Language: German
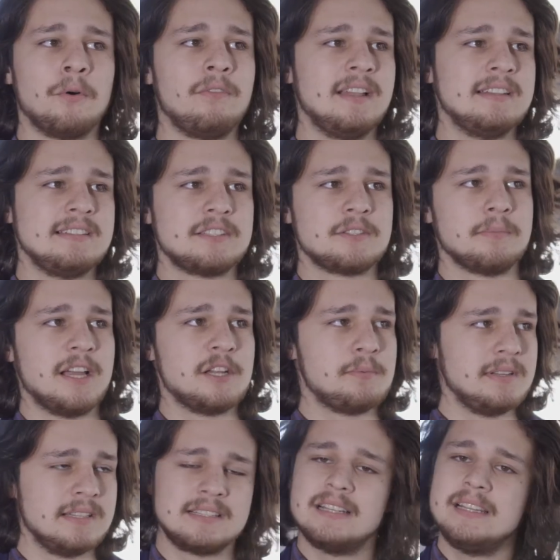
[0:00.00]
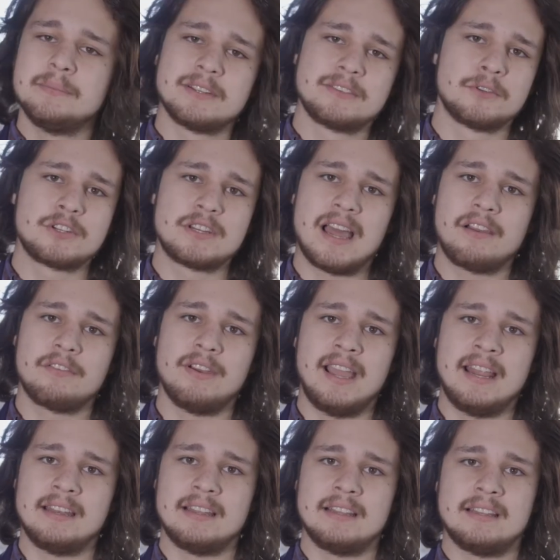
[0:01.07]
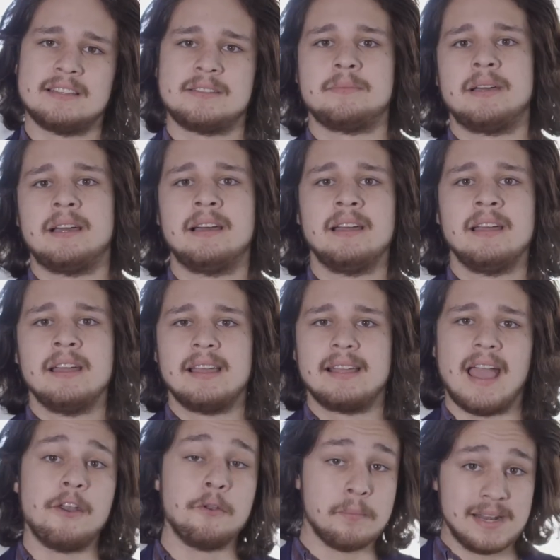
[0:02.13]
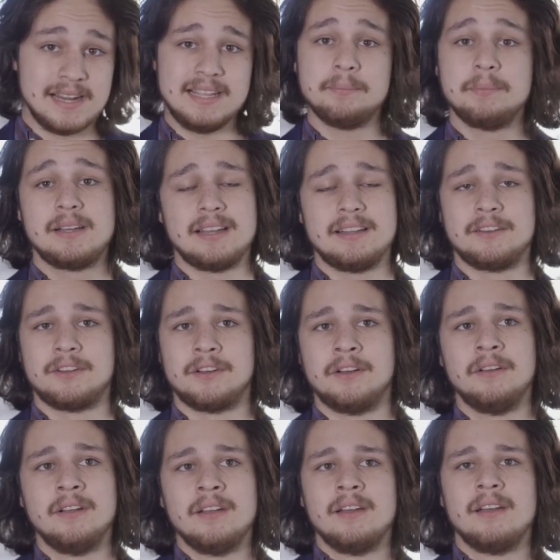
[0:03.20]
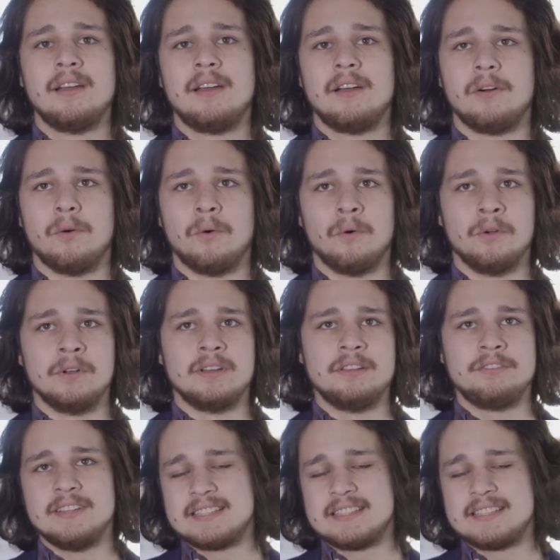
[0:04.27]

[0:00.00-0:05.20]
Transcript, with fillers: auch, wenn sich zum Beispiel das Klima so stark verändert, dass man gar nicht mehr leben kann da. Und ich